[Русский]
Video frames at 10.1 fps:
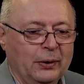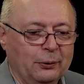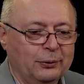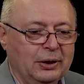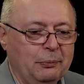
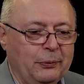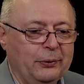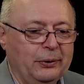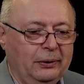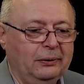уже
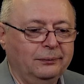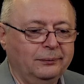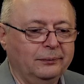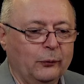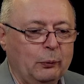по
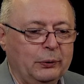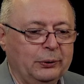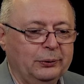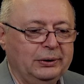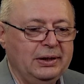
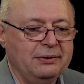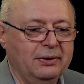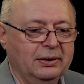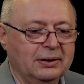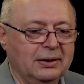опыту
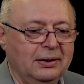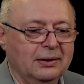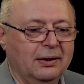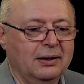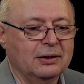действия на
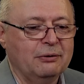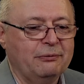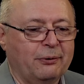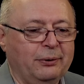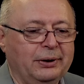Сталинградском
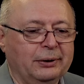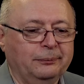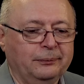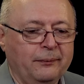фронте.